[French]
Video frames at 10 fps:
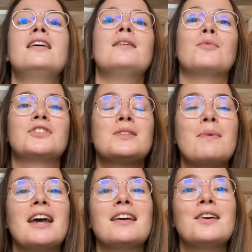Bon,
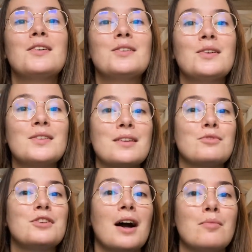j'espère que ça
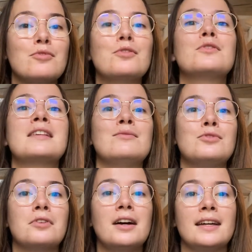vous aura plu, que ça
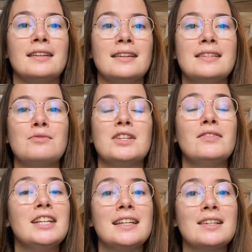vous aura aidé. Si vous
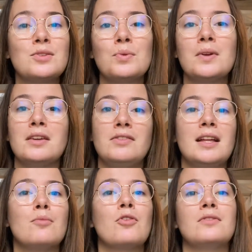avez des questions,
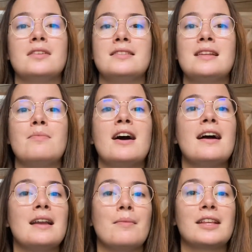évidemment, n'hésitez pas
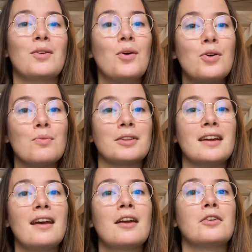à les mettre en
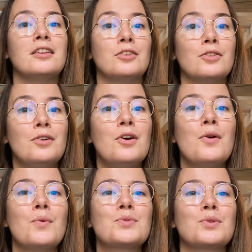commentaire. Et en attendant,
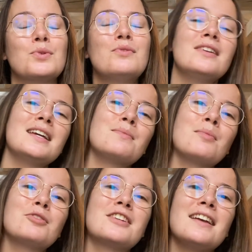on se retrouve la semaine
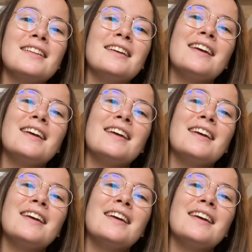prochaine.